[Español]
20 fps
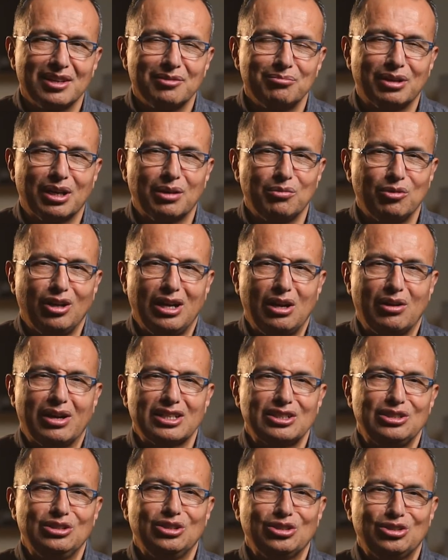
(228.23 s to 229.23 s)
Por ejemplo, la
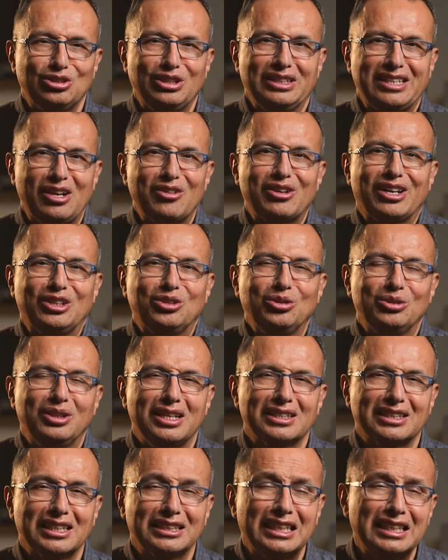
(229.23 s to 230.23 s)
oración es algo que tú
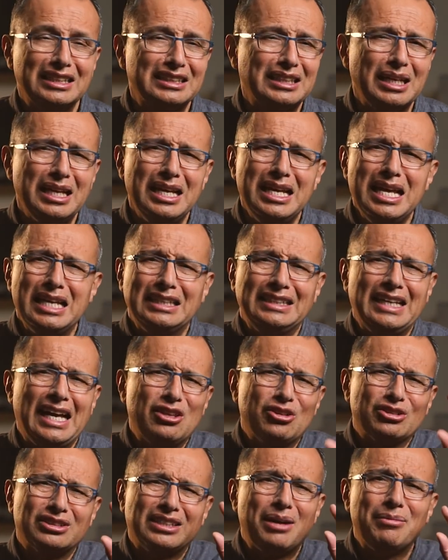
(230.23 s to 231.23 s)
tienes que hacer. Dice, ya
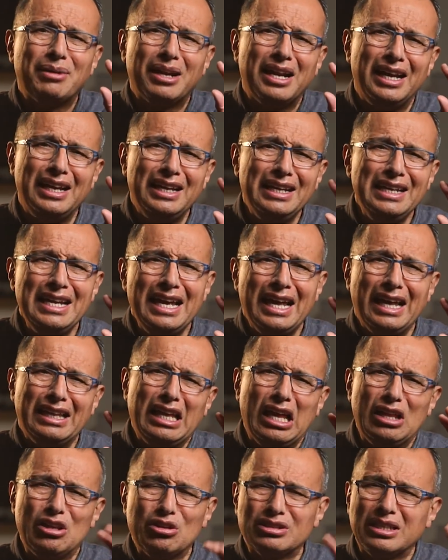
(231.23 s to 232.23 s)
Dios sabrá,
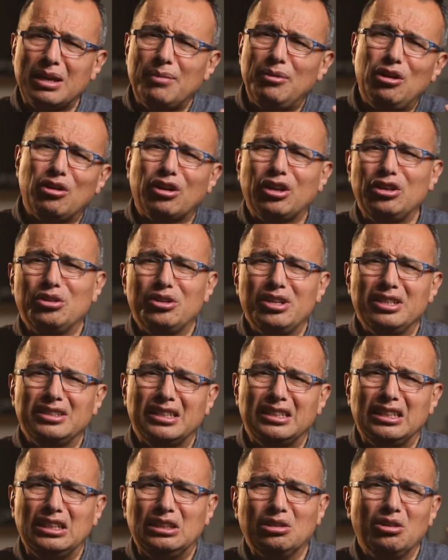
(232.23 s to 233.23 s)
ya Dios sabe lo que yo
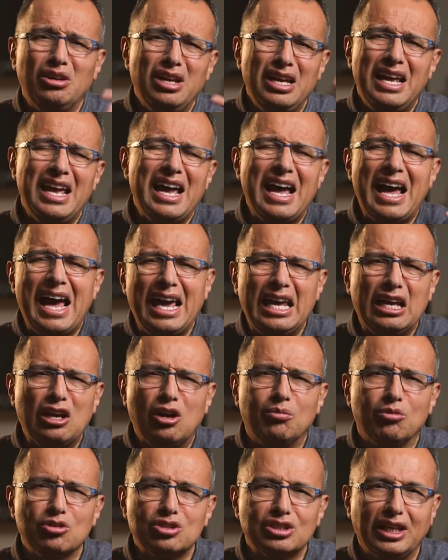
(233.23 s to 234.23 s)
necesito, hay
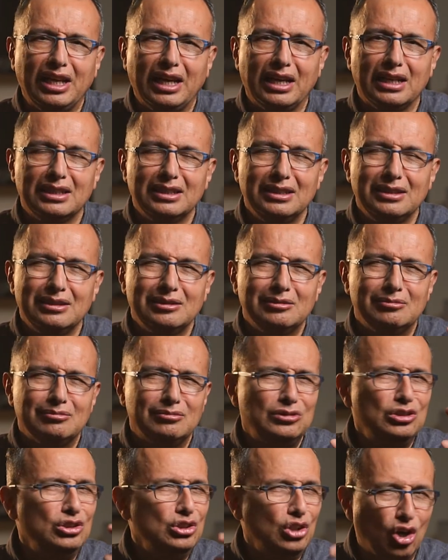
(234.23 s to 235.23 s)
como sea.
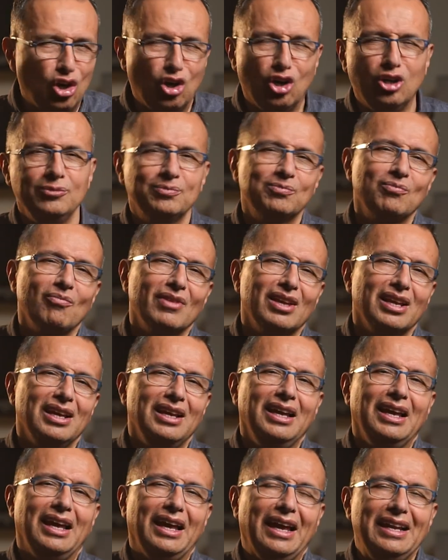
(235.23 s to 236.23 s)
No,
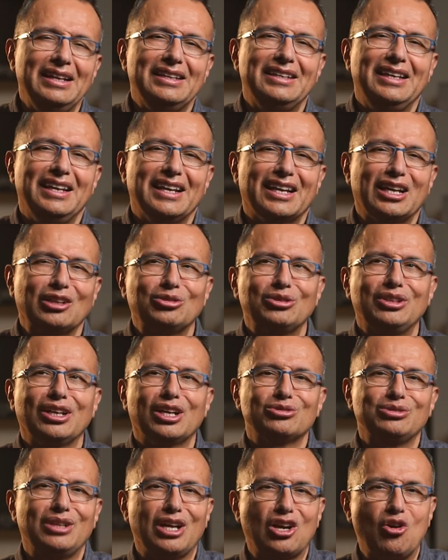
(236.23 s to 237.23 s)
Él quiere que tú
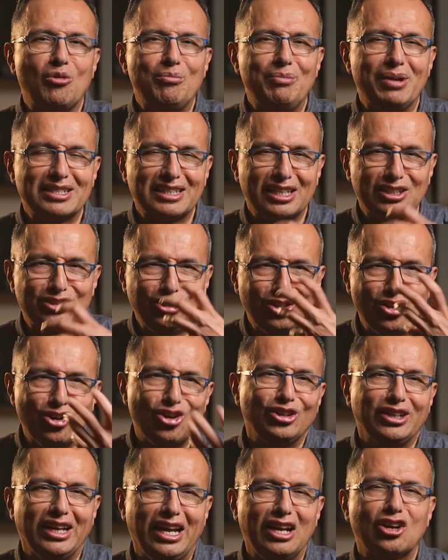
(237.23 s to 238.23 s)
tengas una conversación
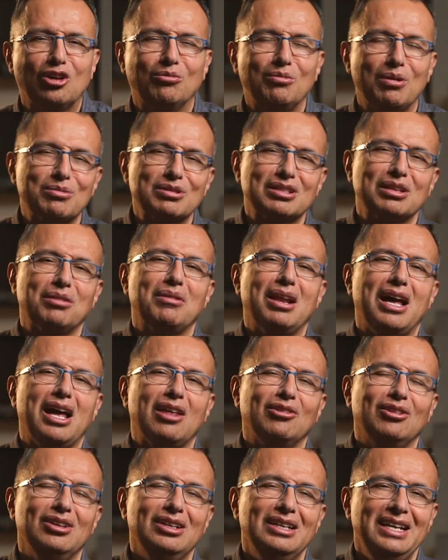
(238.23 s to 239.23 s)
con Él, como hemos
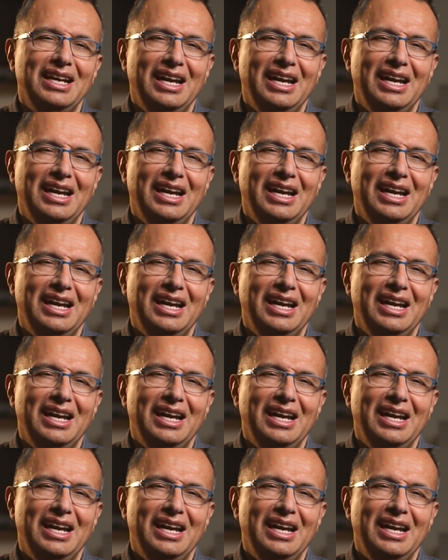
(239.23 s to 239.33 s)
hablado.